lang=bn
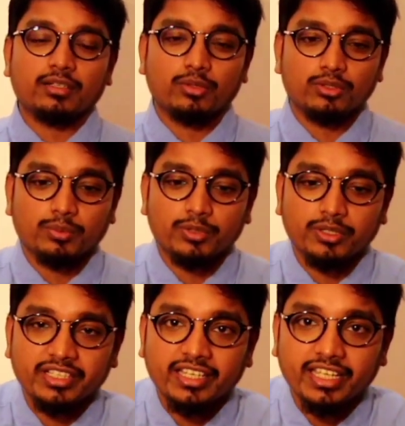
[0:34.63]
গুরুত্বপূর্ণ
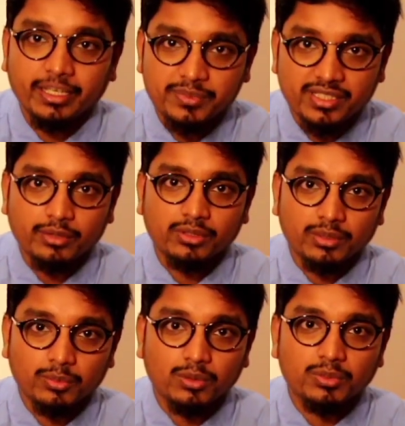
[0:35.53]
একটা অ্যাপসের
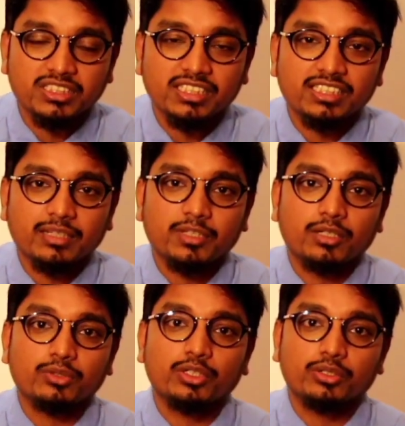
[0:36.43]
কথা বলবো যেটাতে
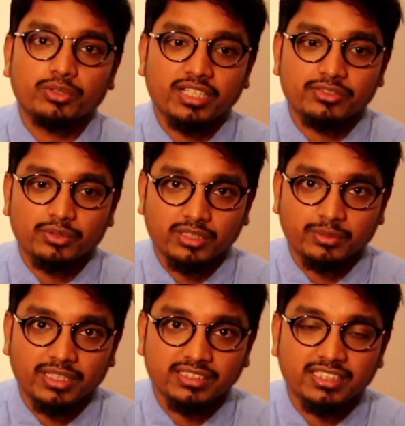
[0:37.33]
আপনারা অতিরিক্ত কাজ করতে
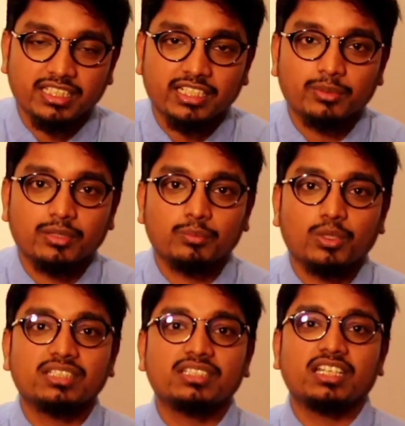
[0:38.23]
পারেন যেটাকে বলে
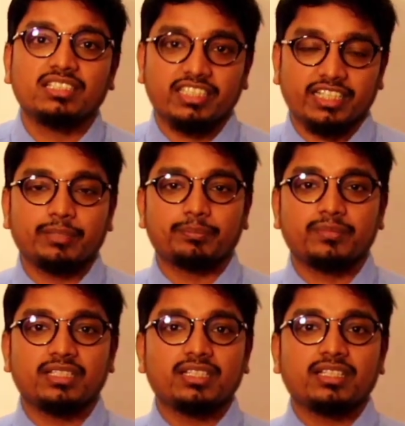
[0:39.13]
বুয়াদ্দান তেরিম
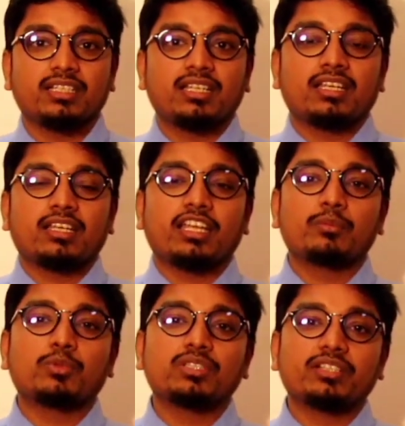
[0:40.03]
এই
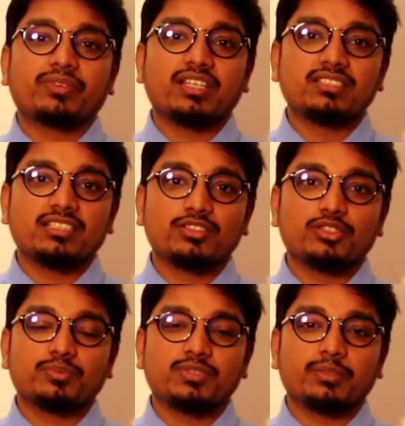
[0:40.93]
মুহূর্তে ফ্রান্সের
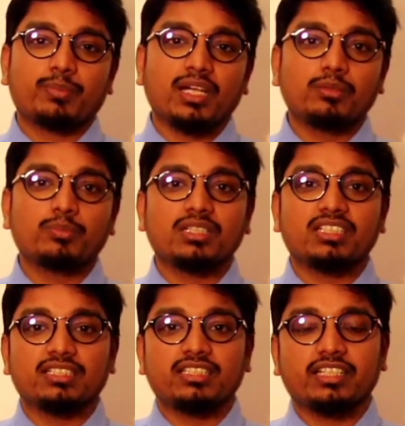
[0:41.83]
সবচেয়ে ভালো
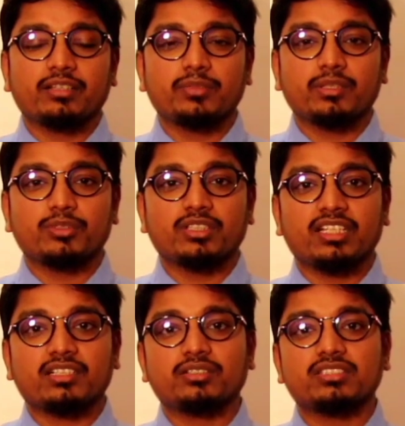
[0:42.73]
বুয়াদ্দান তেকিমের মধ্যে
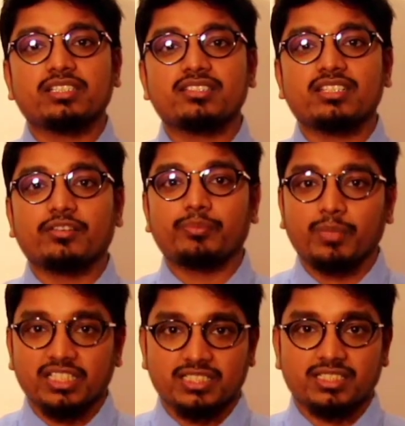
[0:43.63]
একটা হচ্ছে স্টাফ
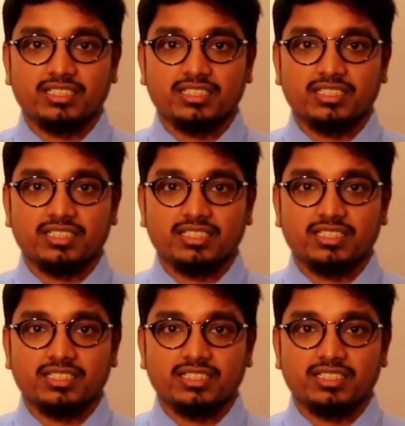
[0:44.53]
মাছ